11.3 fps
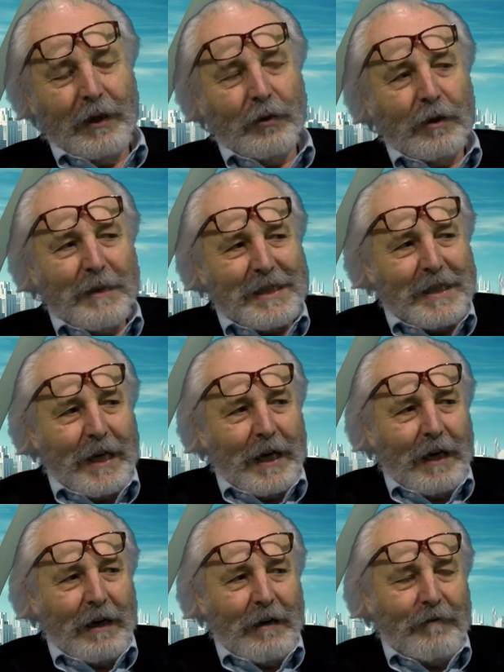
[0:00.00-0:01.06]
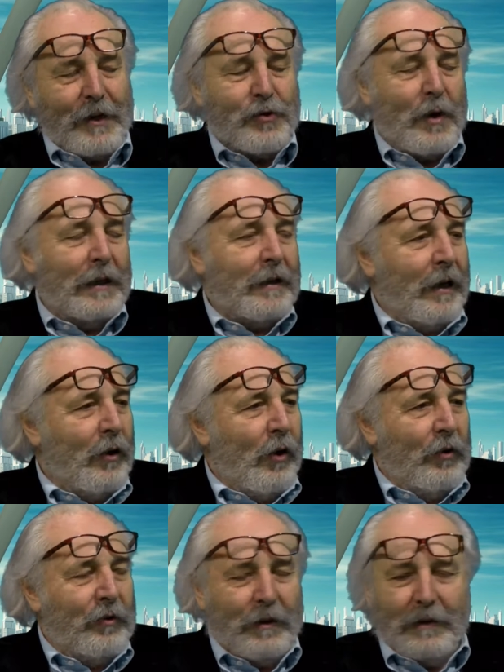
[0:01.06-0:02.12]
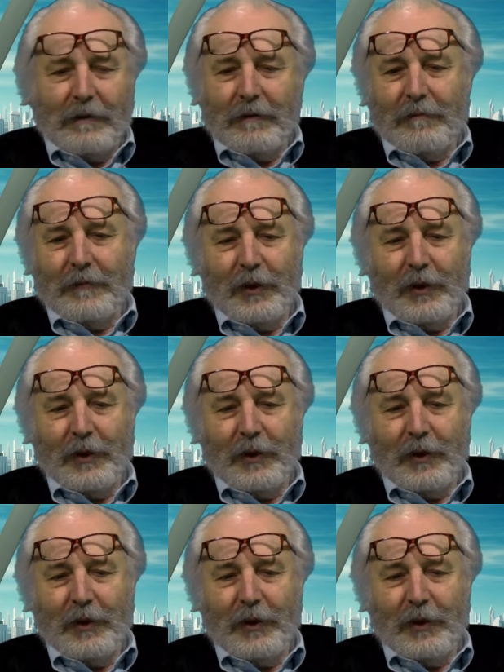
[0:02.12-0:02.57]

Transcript: Io di mestiere faccio altre cose,